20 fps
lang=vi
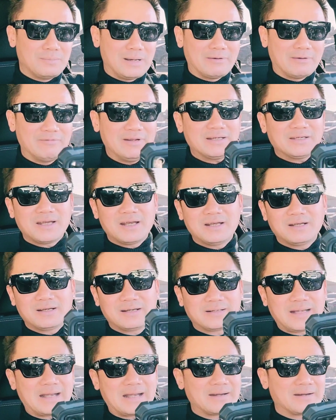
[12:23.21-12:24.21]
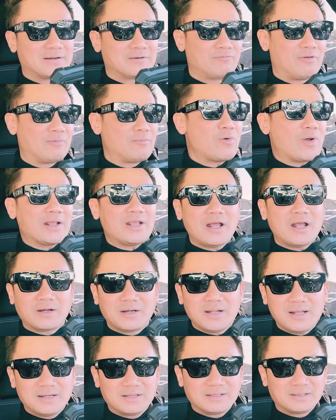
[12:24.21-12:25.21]
mà viết trên trang Facebook cá nhân
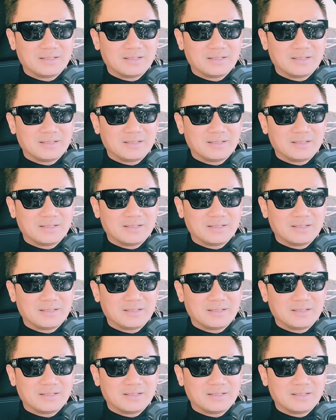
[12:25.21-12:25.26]
đó